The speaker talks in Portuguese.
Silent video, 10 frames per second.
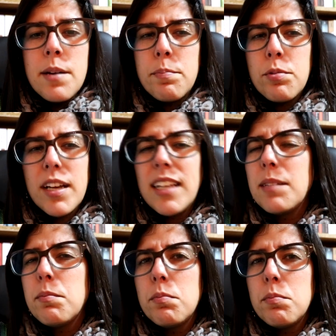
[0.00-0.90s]
Porque
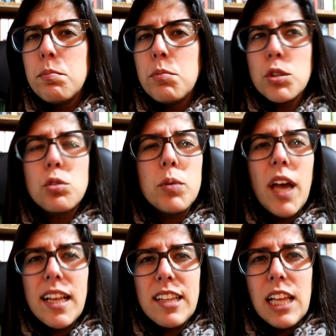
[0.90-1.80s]
ela é muito do
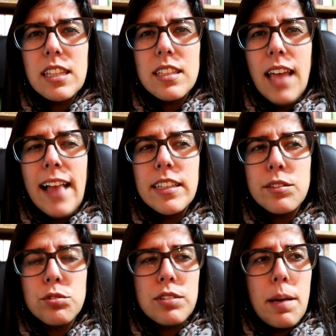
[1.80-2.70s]
irritante. Ela
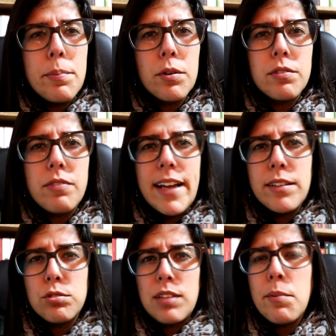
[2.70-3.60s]
não sabe para o que vai,
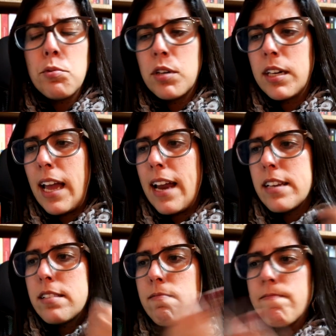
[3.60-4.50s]
não sabe o que
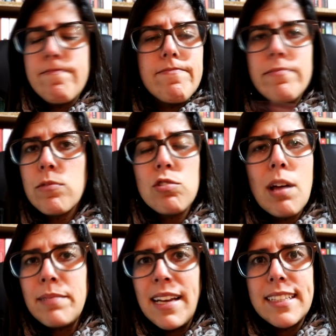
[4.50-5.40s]
quer, não
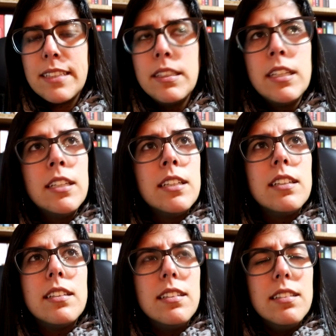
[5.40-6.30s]
sabe nada.
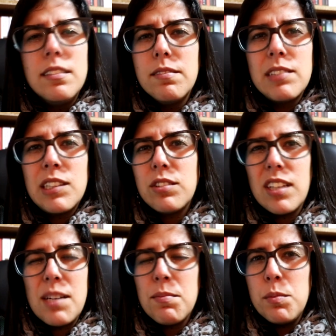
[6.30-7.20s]
Uh, não
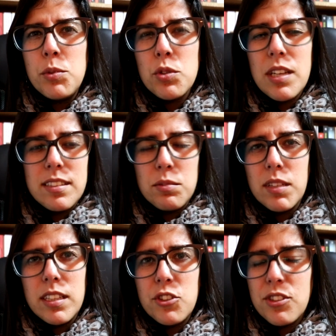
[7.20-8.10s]
sei, é uma miúda assim um
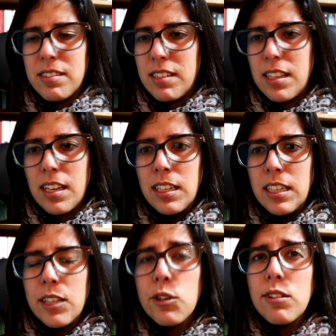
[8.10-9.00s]
bocadinho esquisita.
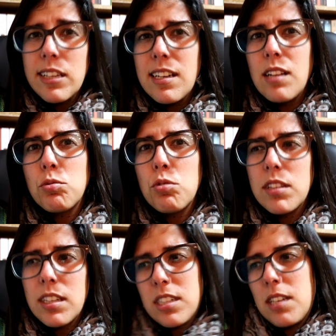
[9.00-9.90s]
Eu li, na altura
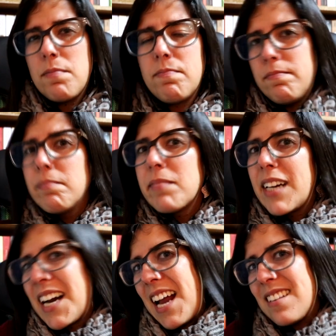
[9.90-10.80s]
até achei
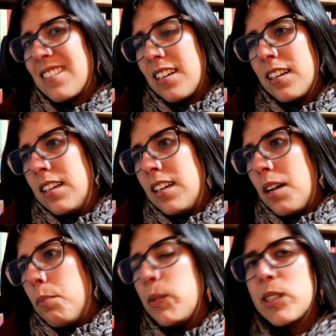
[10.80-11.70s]
graça,
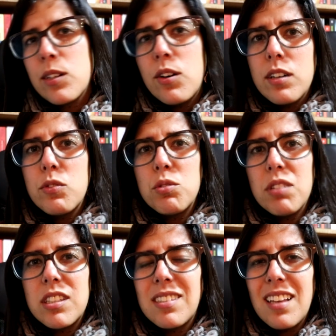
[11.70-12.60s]
mas agora
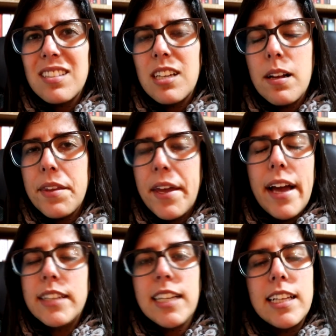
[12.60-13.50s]
vendo à distância
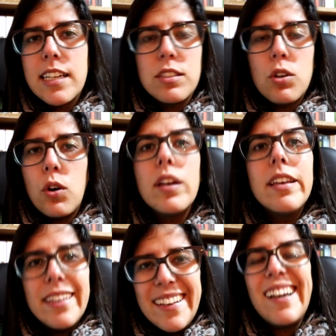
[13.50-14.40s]
acho que ela era só
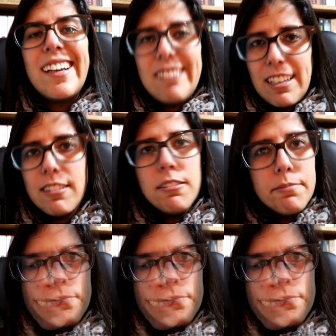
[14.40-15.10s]
irritante.